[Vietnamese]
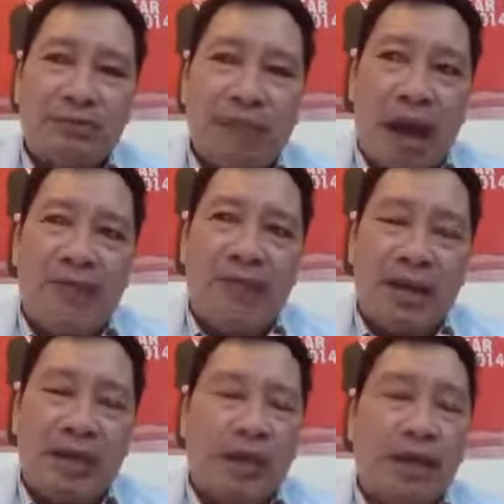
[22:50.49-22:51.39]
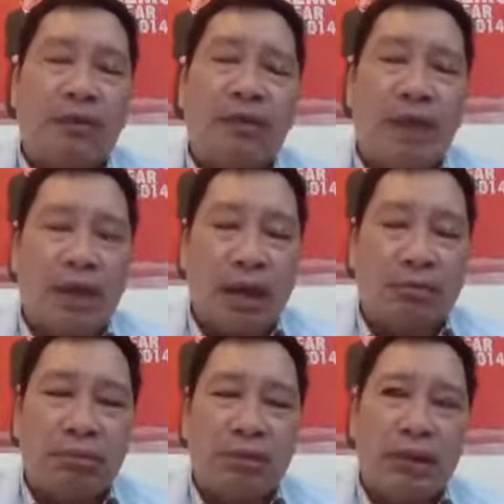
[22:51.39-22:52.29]
bảo vệ những cái lỗ chân
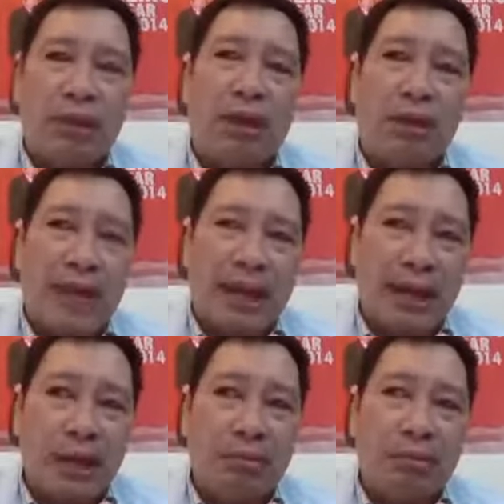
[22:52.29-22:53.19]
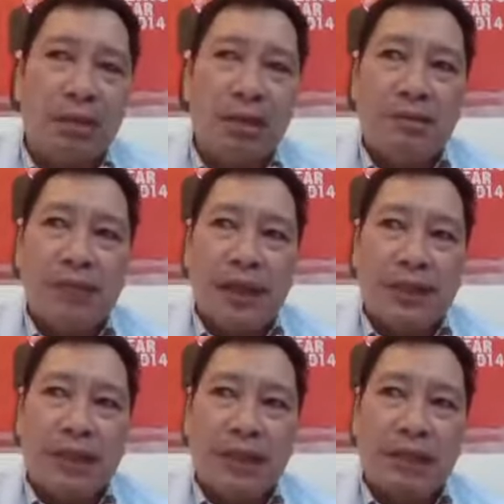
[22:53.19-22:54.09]
lông những cái lỗ nang lông và
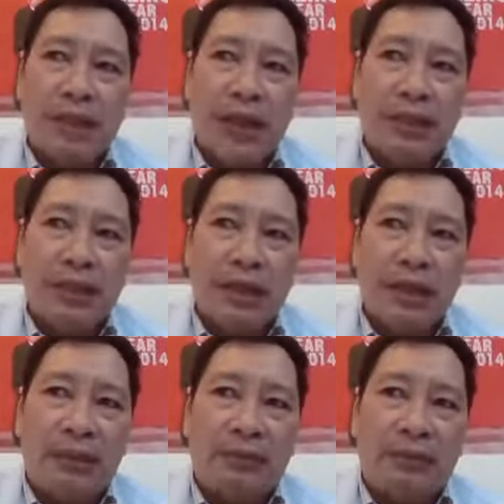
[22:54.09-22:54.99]
những cái à,